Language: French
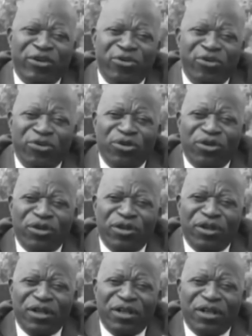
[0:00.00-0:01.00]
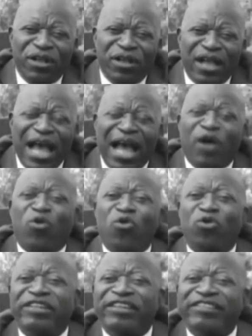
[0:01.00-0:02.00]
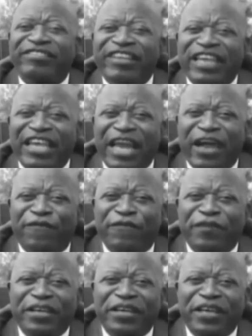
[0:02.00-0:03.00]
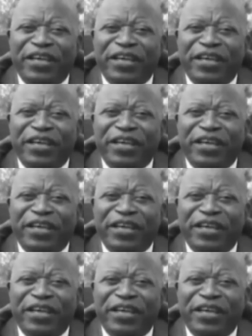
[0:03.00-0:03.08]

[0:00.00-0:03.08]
un monsieur qui marquait un professeur d'université, mais malheureusement,